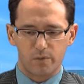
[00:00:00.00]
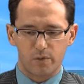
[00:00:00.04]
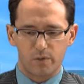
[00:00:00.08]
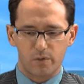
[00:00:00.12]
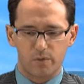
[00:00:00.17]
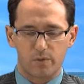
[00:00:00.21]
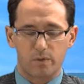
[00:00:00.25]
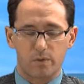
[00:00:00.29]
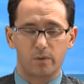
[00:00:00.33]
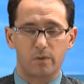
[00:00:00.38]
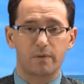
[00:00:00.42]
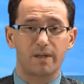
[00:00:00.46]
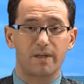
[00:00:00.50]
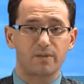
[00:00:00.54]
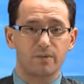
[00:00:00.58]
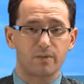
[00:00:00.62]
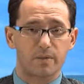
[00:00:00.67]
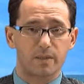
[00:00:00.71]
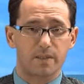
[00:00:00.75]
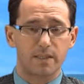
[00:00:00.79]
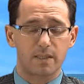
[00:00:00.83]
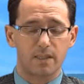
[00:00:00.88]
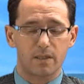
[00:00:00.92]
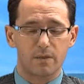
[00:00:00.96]
Millionen Euro. Also
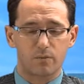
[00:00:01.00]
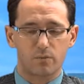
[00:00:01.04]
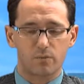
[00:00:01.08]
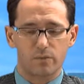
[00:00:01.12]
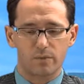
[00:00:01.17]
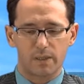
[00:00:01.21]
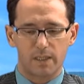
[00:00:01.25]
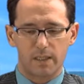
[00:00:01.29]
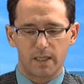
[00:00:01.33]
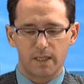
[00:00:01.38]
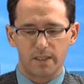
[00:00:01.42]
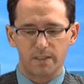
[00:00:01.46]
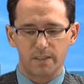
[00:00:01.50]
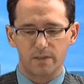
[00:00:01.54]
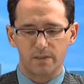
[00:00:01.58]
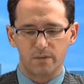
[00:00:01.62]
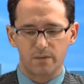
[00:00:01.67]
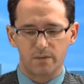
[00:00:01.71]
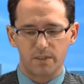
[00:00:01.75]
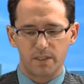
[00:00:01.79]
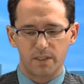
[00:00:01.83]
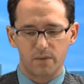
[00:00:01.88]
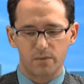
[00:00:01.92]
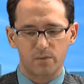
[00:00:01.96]
eine sehr gute
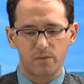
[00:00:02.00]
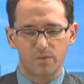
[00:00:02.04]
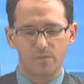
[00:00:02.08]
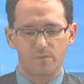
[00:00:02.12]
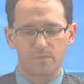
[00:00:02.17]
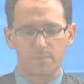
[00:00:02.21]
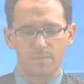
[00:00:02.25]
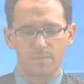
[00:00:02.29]
Leistung, sehr gute